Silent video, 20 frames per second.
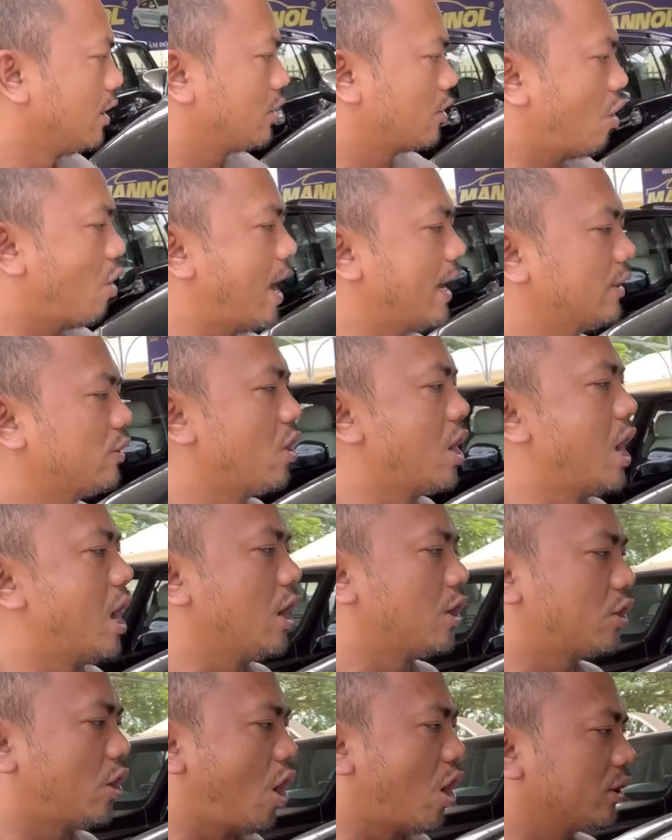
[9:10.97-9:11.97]
khó ăn khó ở
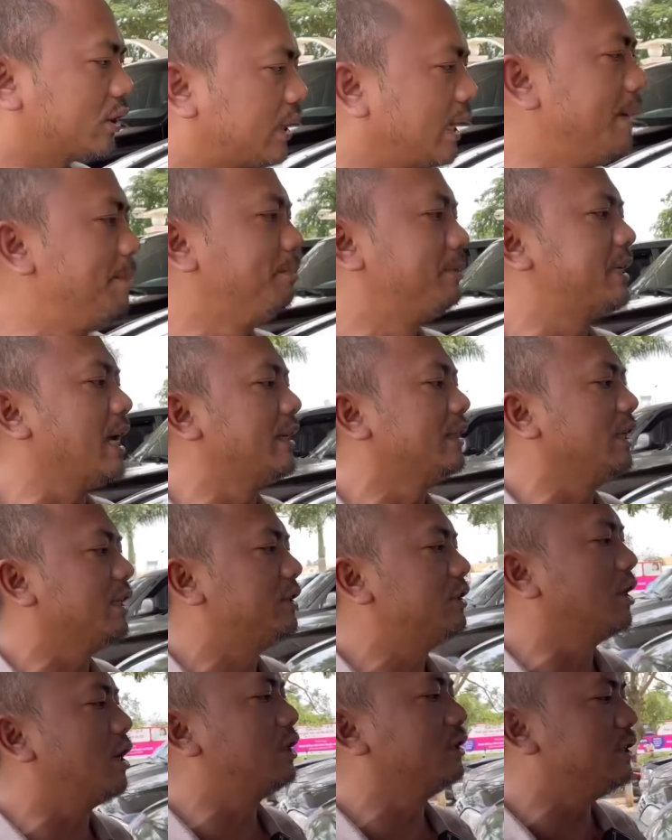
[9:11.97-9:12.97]
khó tìm trên thị
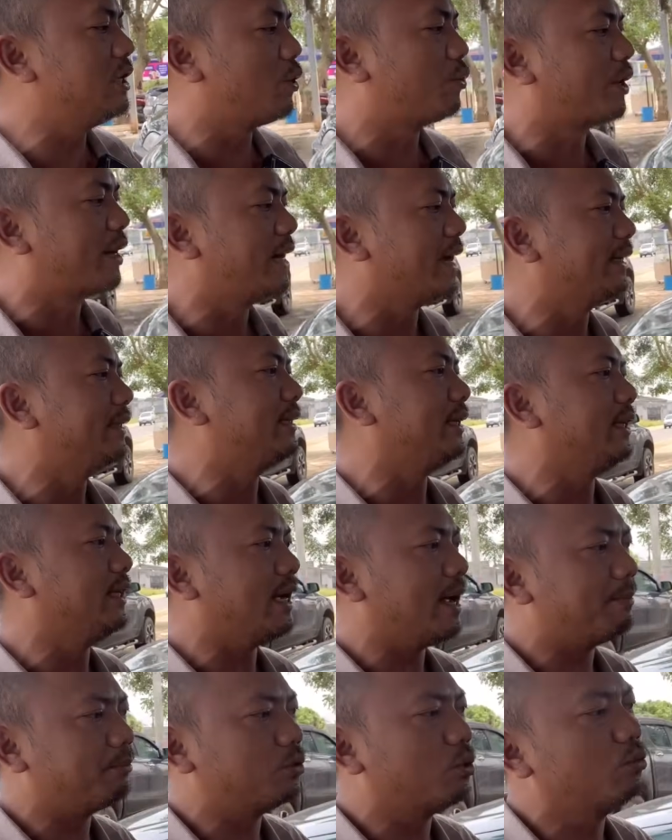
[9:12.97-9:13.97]
trường nhiều khi anh chị
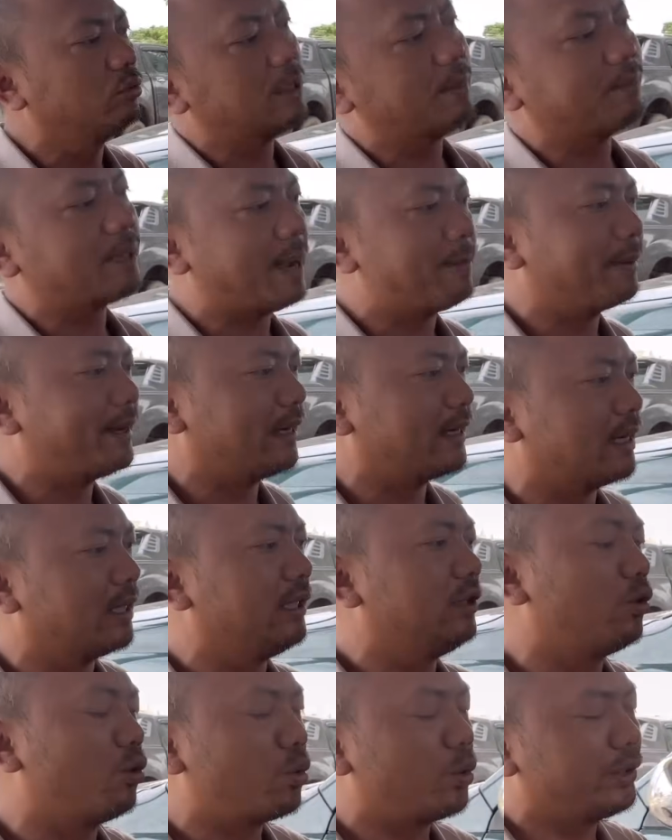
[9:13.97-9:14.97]
em chung dám cam kết khẳng
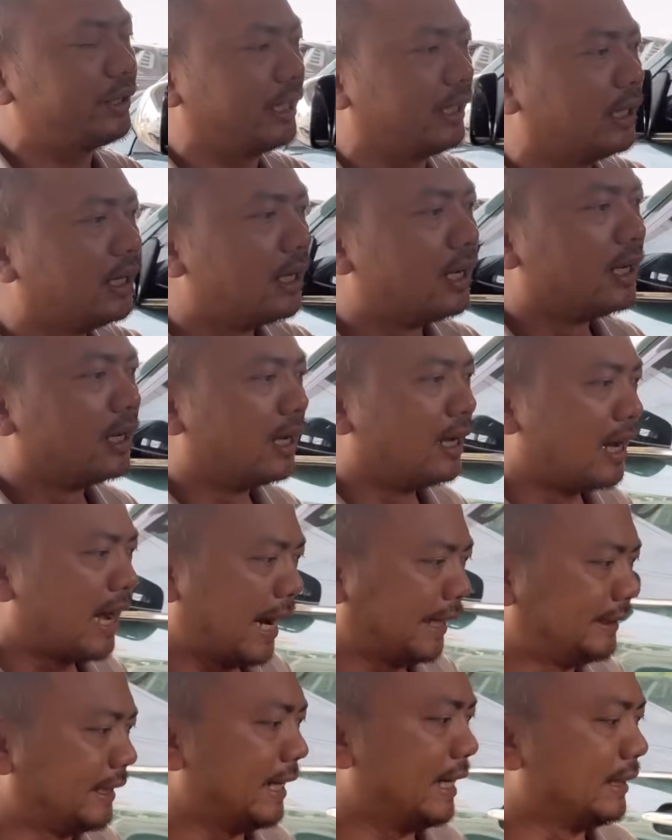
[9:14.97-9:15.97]
định với quý chị
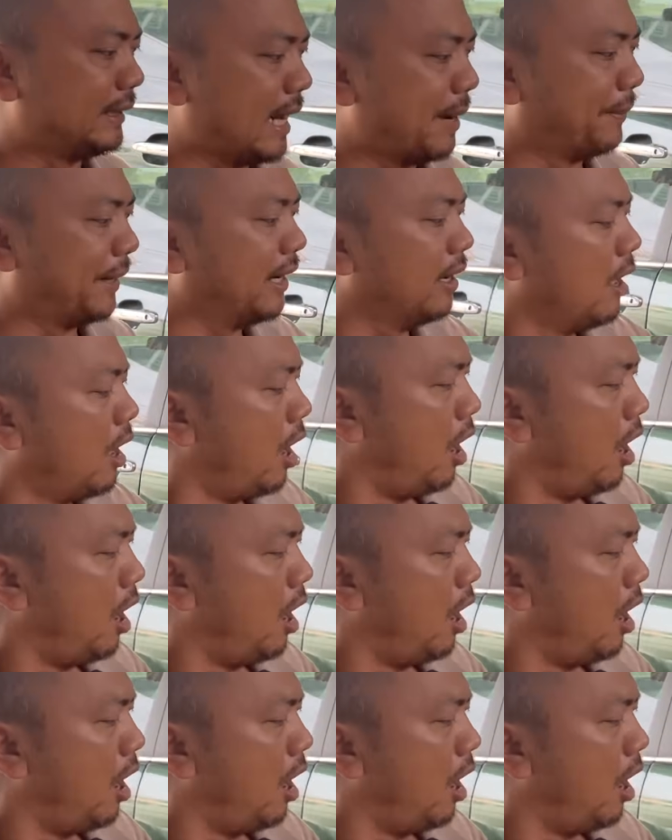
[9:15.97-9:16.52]
anh chị đi tìm đi